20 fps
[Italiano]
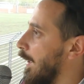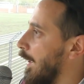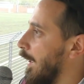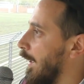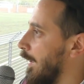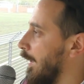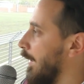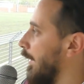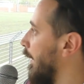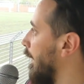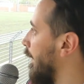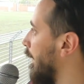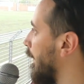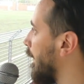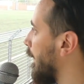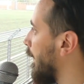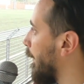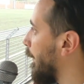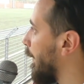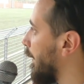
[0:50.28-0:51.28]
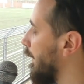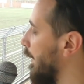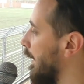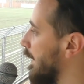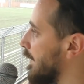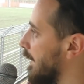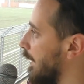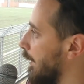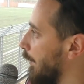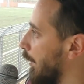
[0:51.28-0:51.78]
eh, la partita è
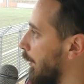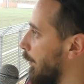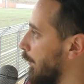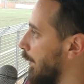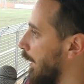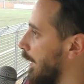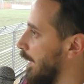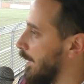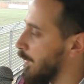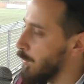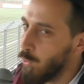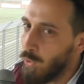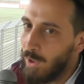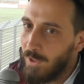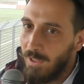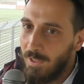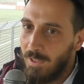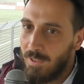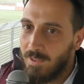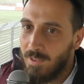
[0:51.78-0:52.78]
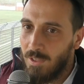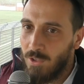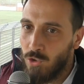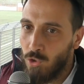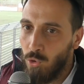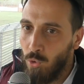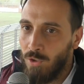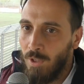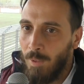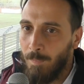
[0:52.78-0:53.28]
stata proprio la lettura della
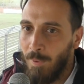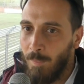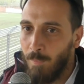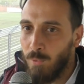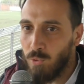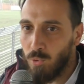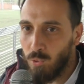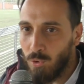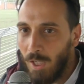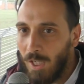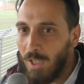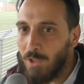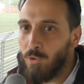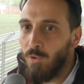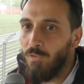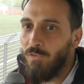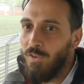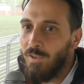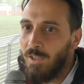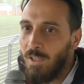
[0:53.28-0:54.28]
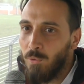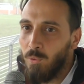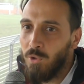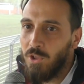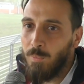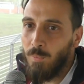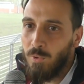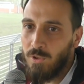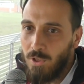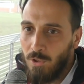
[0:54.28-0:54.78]
stagione. Abbiamo sudato fino
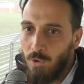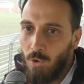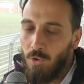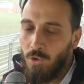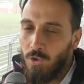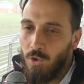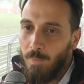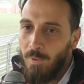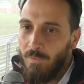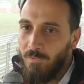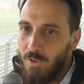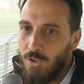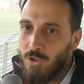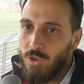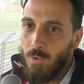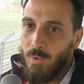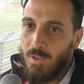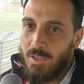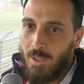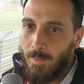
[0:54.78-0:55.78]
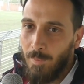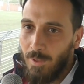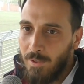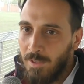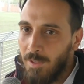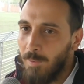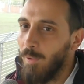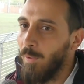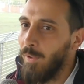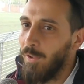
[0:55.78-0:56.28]
all'ultimo secondo per vincere questa
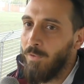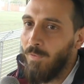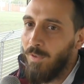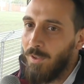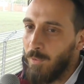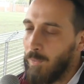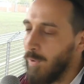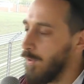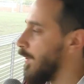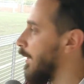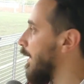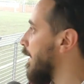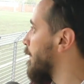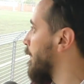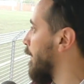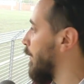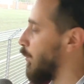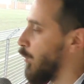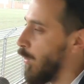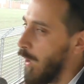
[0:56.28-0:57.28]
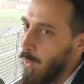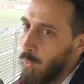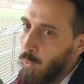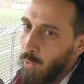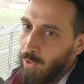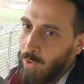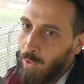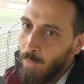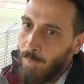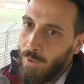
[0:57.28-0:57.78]
partita, però al 94esimo il
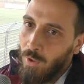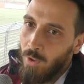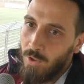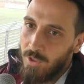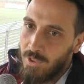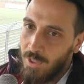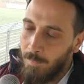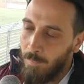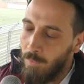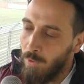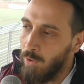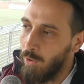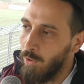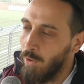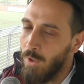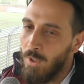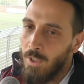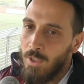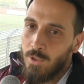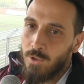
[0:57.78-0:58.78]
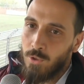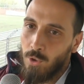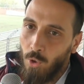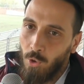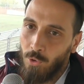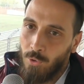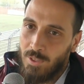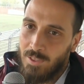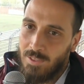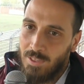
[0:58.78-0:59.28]
2-1. Però siamo,
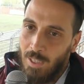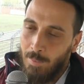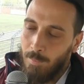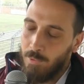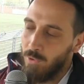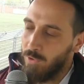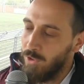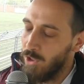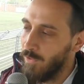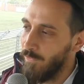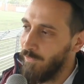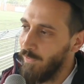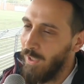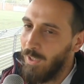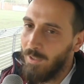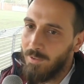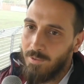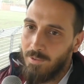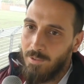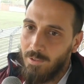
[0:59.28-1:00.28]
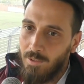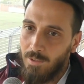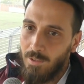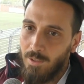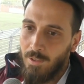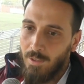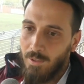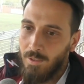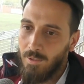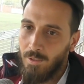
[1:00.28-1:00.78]
sono e siamo soddisfatti.
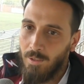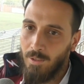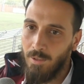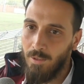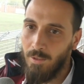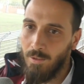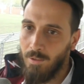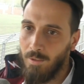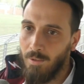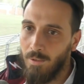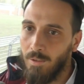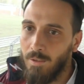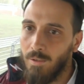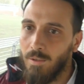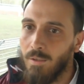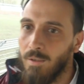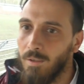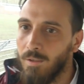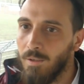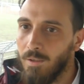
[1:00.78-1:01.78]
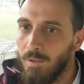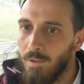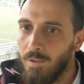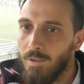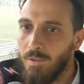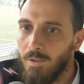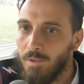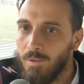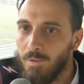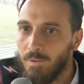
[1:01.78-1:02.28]
Eh,
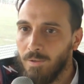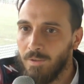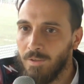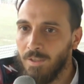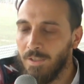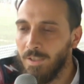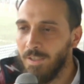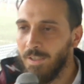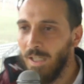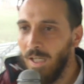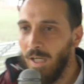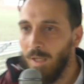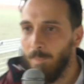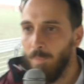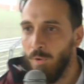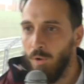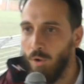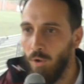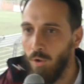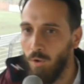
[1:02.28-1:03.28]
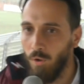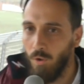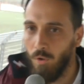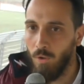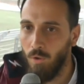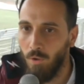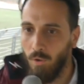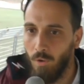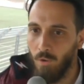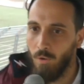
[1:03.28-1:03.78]

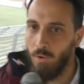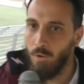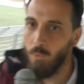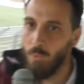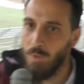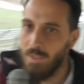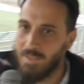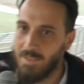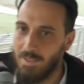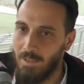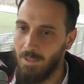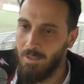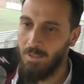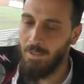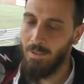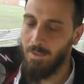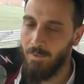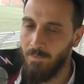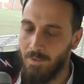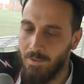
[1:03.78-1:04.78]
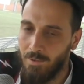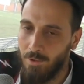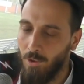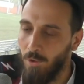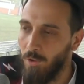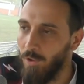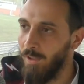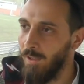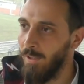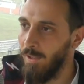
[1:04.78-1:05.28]
dedichiamo questa
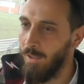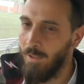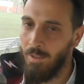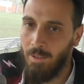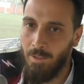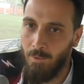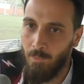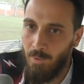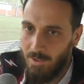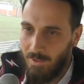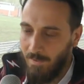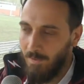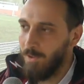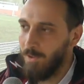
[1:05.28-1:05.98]
vittoria, eh, questa